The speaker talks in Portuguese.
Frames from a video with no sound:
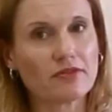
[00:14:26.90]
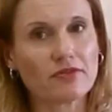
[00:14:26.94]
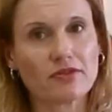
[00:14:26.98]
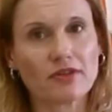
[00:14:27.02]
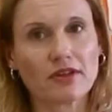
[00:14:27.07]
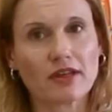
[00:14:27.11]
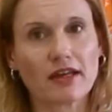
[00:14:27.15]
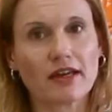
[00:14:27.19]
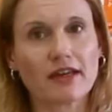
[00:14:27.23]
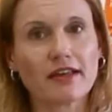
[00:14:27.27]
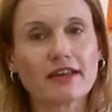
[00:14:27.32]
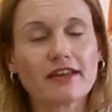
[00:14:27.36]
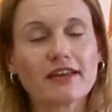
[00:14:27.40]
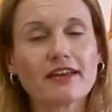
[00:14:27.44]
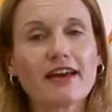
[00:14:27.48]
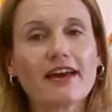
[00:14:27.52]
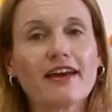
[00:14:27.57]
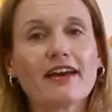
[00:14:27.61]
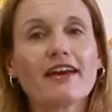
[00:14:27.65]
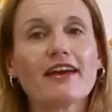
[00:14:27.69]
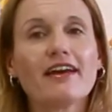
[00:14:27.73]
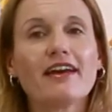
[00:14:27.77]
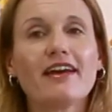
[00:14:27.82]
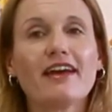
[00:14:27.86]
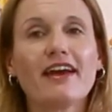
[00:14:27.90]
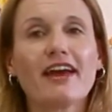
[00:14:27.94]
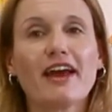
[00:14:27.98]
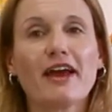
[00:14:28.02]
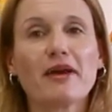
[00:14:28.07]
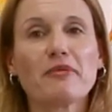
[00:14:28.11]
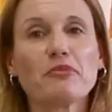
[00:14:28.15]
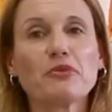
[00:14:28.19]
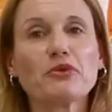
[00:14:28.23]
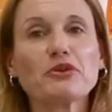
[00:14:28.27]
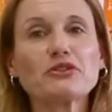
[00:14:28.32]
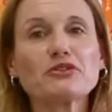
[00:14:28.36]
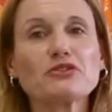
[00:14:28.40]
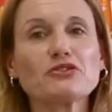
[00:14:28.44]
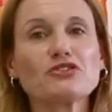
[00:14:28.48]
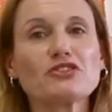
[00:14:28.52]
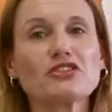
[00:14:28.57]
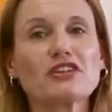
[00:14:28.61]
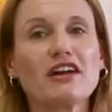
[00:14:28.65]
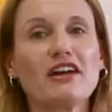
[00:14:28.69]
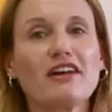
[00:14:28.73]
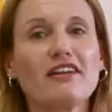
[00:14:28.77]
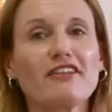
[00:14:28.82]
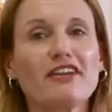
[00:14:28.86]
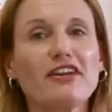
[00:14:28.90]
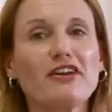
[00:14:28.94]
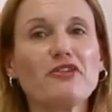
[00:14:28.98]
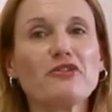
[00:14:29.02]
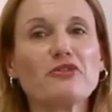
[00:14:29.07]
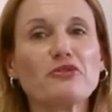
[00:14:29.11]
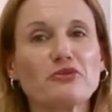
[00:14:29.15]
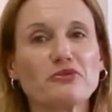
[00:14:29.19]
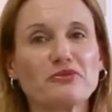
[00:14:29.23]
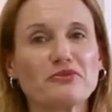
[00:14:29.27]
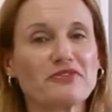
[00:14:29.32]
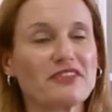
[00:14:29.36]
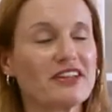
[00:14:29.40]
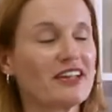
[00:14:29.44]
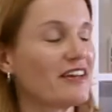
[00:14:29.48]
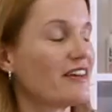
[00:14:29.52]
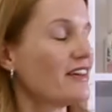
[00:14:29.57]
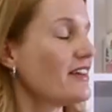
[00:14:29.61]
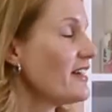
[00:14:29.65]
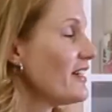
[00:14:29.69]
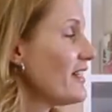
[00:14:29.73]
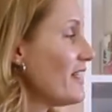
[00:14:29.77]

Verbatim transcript: enfim, aí é, é muito de cada um, né?